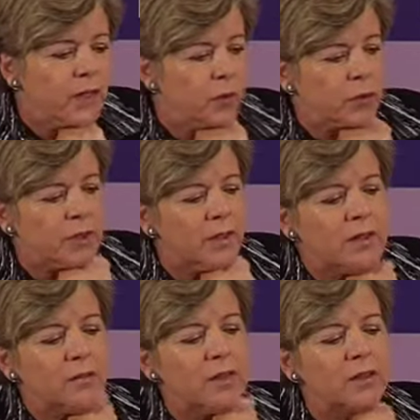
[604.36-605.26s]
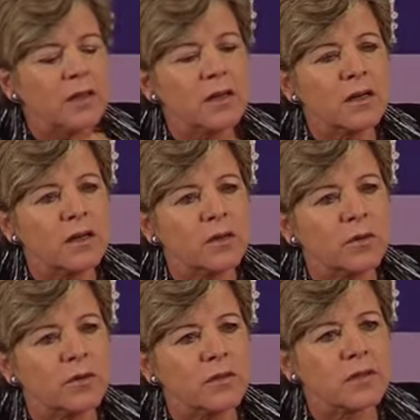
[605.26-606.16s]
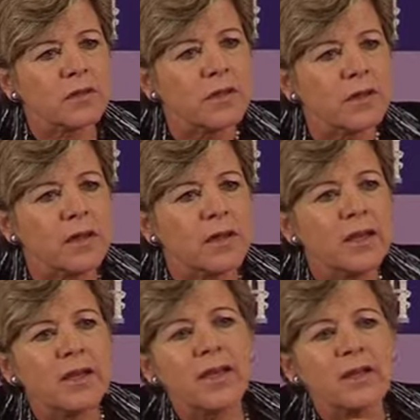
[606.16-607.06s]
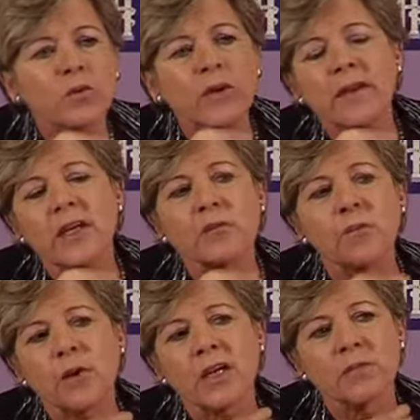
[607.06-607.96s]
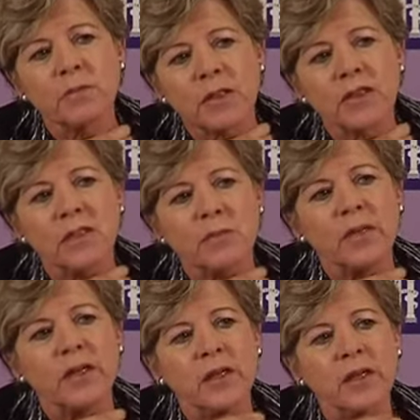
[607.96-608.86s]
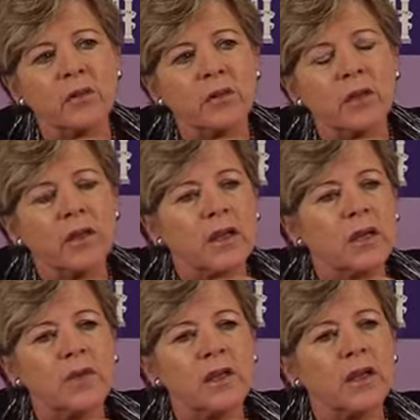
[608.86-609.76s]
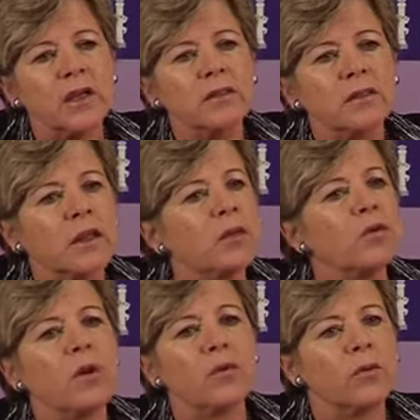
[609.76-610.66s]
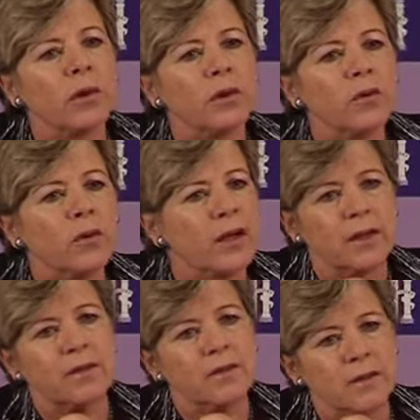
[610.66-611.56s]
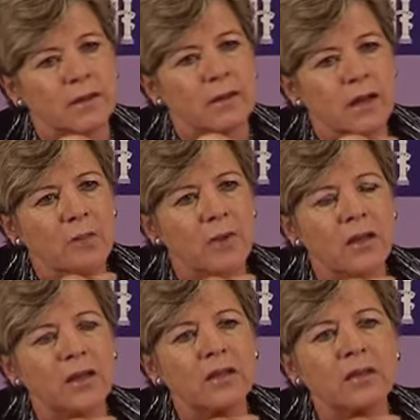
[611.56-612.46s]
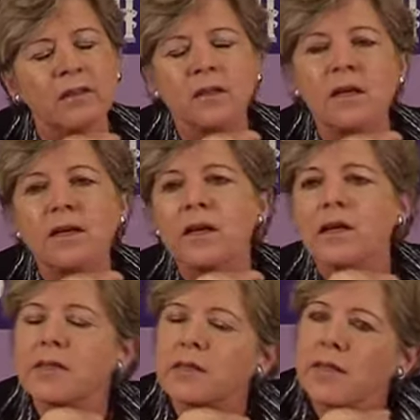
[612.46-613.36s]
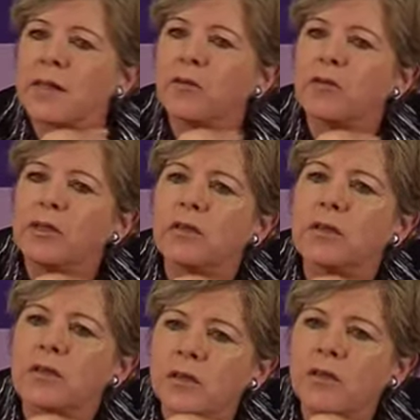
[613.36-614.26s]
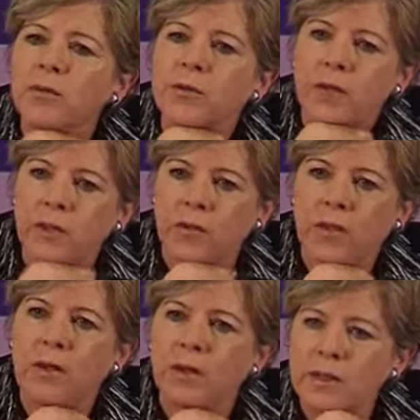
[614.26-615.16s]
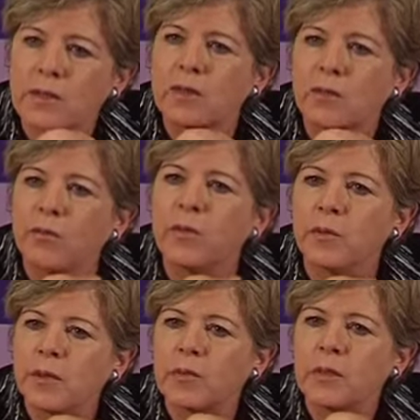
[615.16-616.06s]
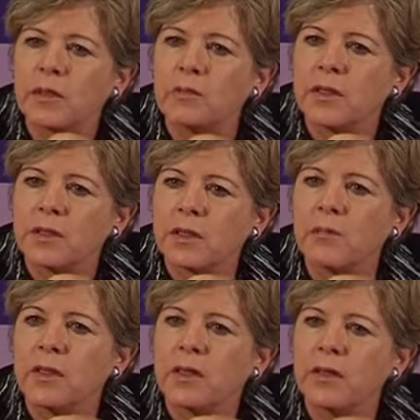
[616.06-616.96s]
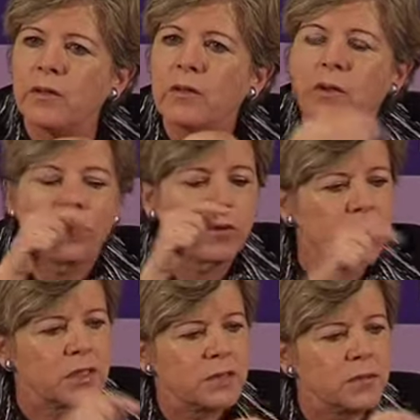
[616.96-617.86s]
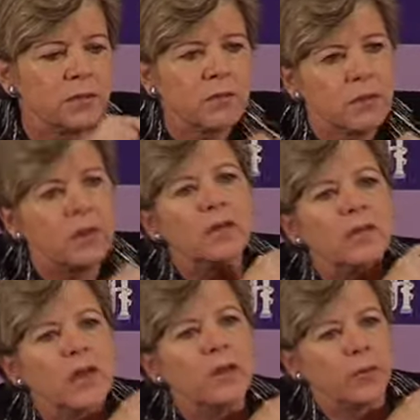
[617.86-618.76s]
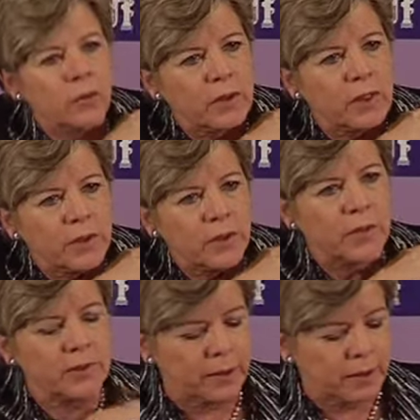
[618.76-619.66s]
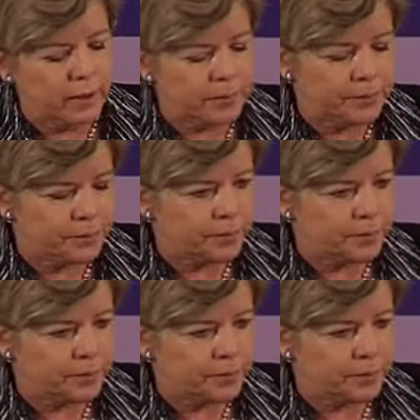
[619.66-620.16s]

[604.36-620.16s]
La mortalidad materna, que como les decía, es una de las pocas metas del milenio que América Latina no ha logrado alcanzar. América Latina está en 85% de avance en el cumplimiento de las metas del milenio, con excepción de la mortalidad materna.